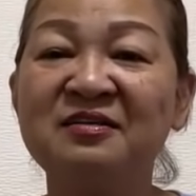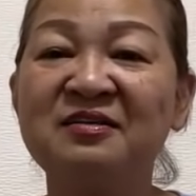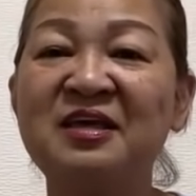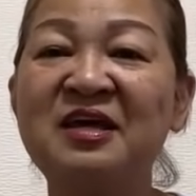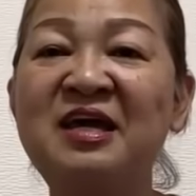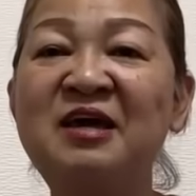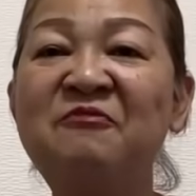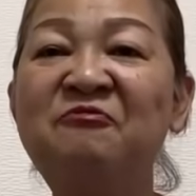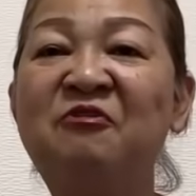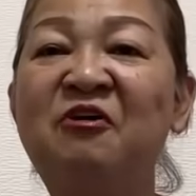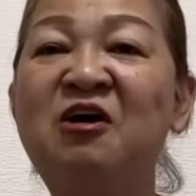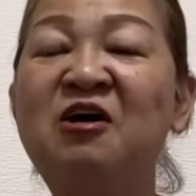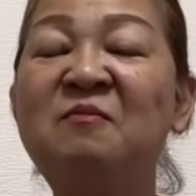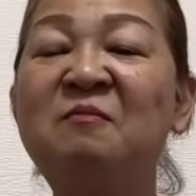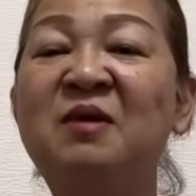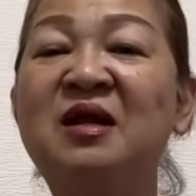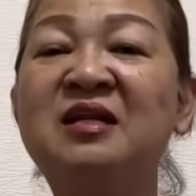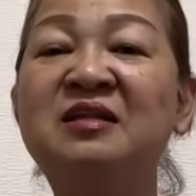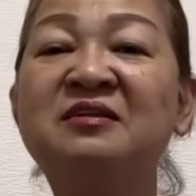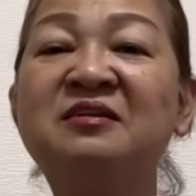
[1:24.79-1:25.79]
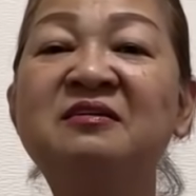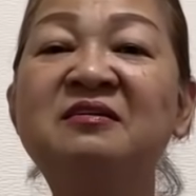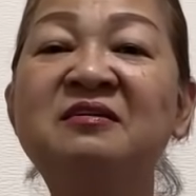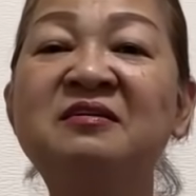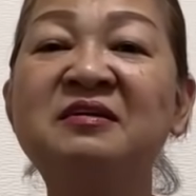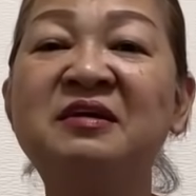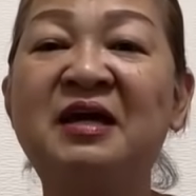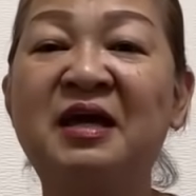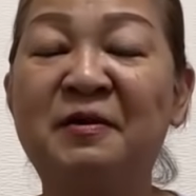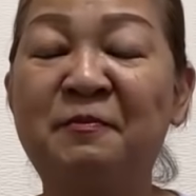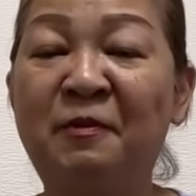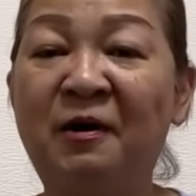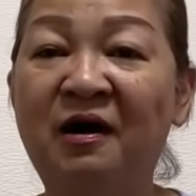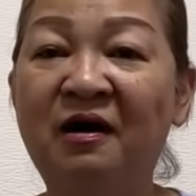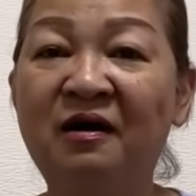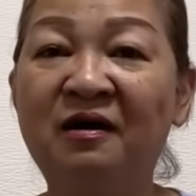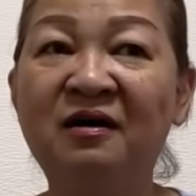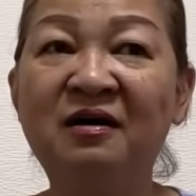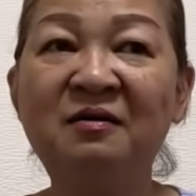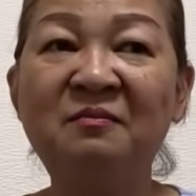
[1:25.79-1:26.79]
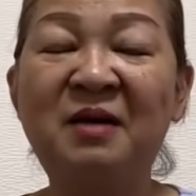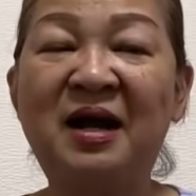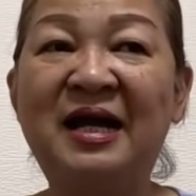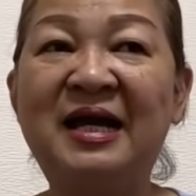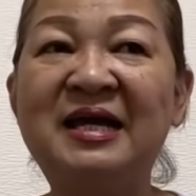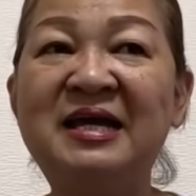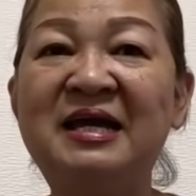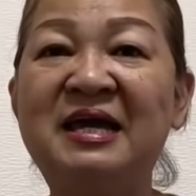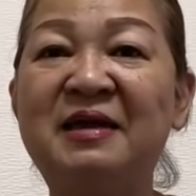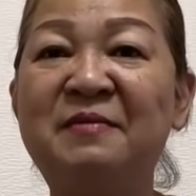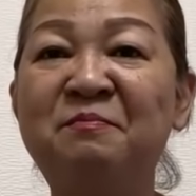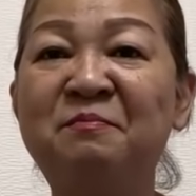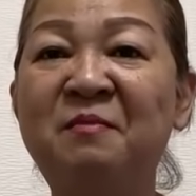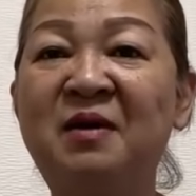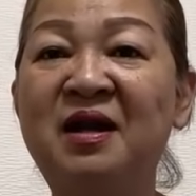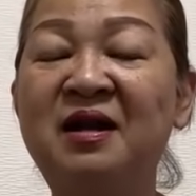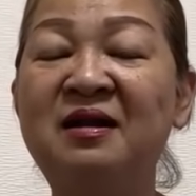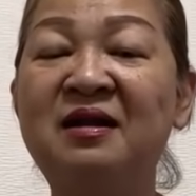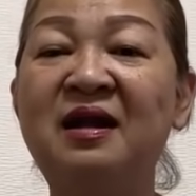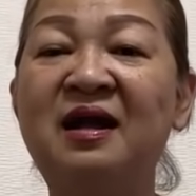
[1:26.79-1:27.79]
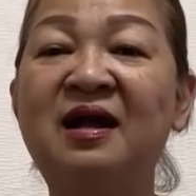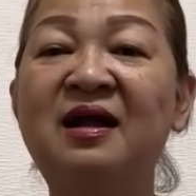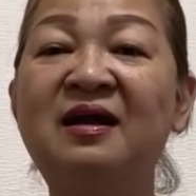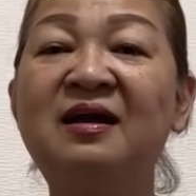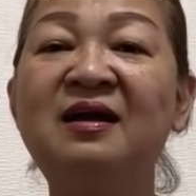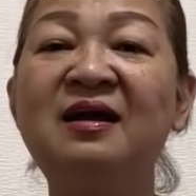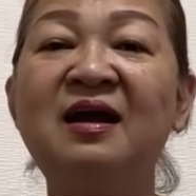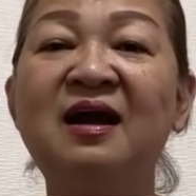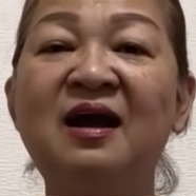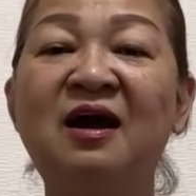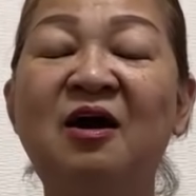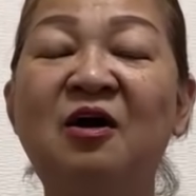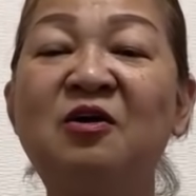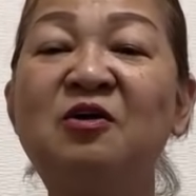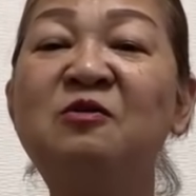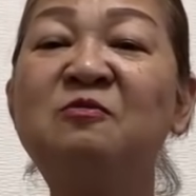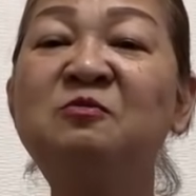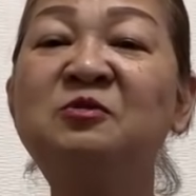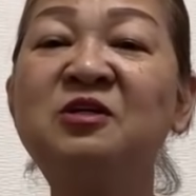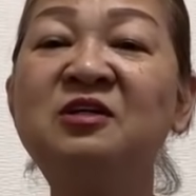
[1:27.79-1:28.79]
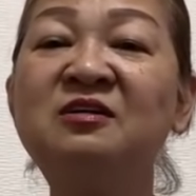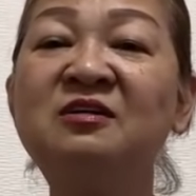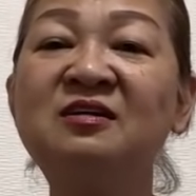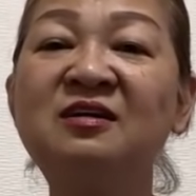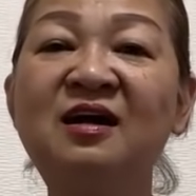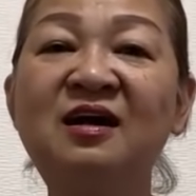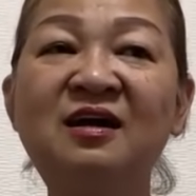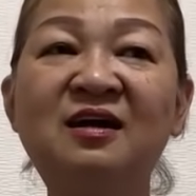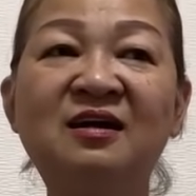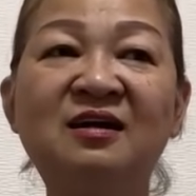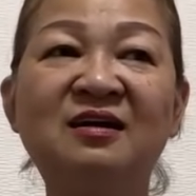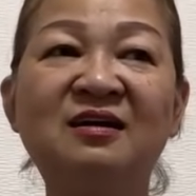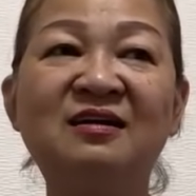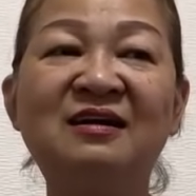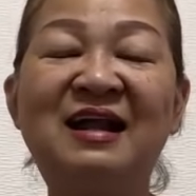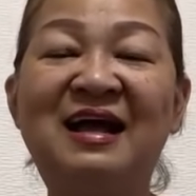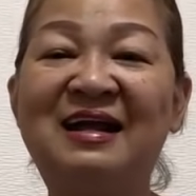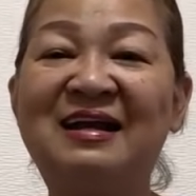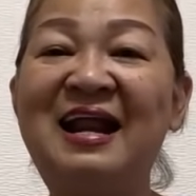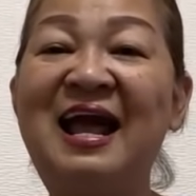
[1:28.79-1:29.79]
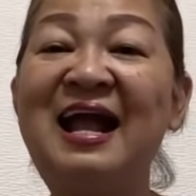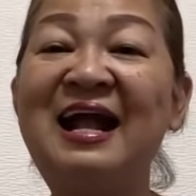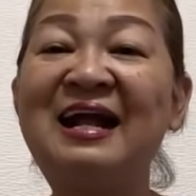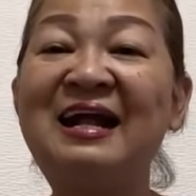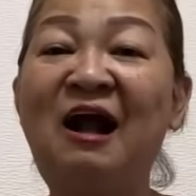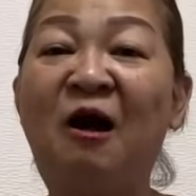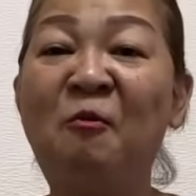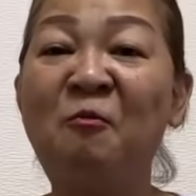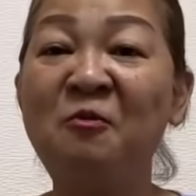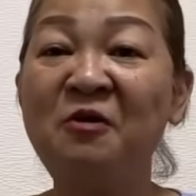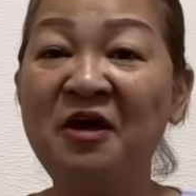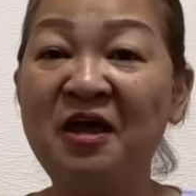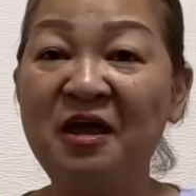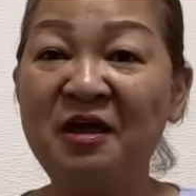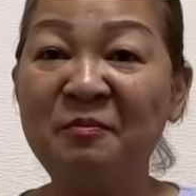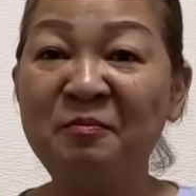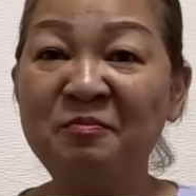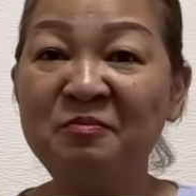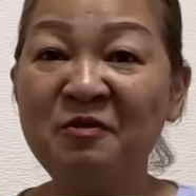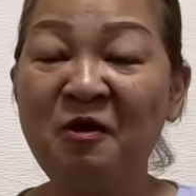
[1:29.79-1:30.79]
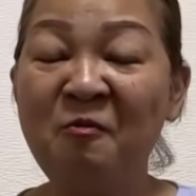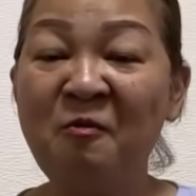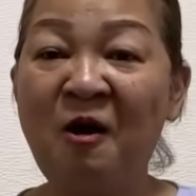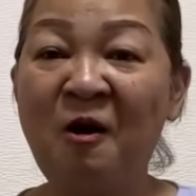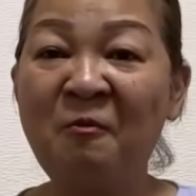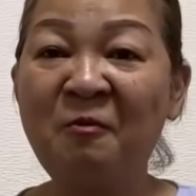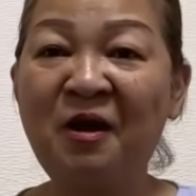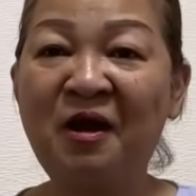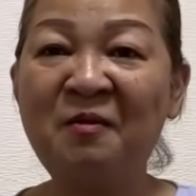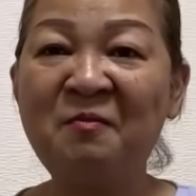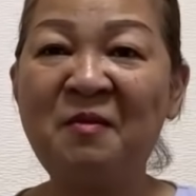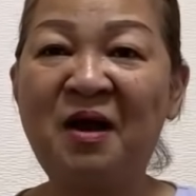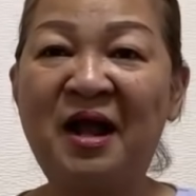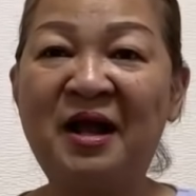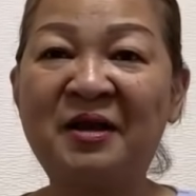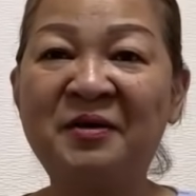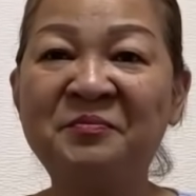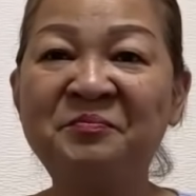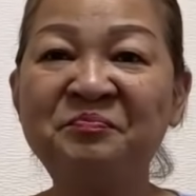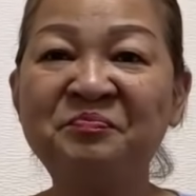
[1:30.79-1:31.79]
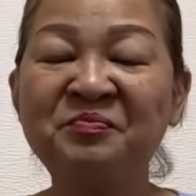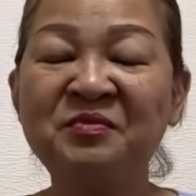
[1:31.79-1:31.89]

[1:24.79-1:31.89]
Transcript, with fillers: thì cái phước mình chưa kịp hưởng mà cái nghiệp mình á hồi lúc trước á là đang cộng nghiệp đúng không các bạn